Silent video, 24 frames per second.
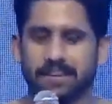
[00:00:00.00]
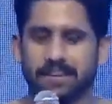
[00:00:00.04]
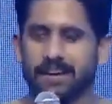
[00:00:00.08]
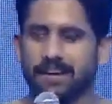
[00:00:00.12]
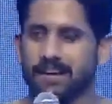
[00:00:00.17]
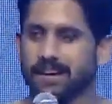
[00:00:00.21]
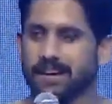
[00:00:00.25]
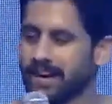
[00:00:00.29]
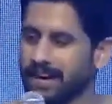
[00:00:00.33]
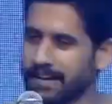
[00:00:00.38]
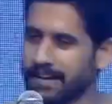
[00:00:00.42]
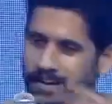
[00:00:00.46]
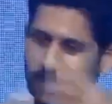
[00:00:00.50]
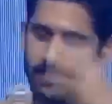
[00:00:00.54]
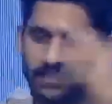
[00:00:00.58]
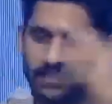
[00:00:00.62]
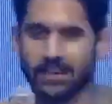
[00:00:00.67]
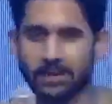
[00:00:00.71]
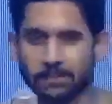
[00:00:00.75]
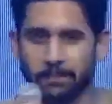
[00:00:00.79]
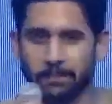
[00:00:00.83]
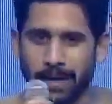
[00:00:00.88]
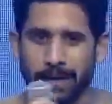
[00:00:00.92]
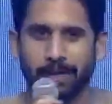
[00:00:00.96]
చేయాలి అన్నీ
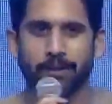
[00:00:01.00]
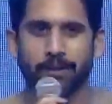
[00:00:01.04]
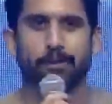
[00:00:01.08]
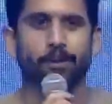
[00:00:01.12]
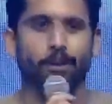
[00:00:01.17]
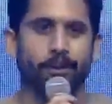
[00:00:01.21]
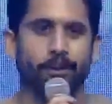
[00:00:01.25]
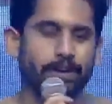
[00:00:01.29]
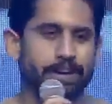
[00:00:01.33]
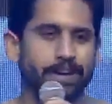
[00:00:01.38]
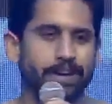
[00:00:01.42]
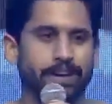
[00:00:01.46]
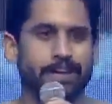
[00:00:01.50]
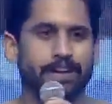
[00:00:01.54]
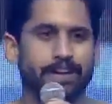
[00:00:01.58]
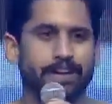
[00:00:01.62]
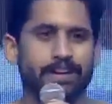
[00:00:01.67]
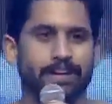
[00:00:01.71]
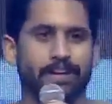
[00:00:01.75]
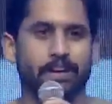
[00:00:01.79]
తన మైండ్లో ఆల్రెడీ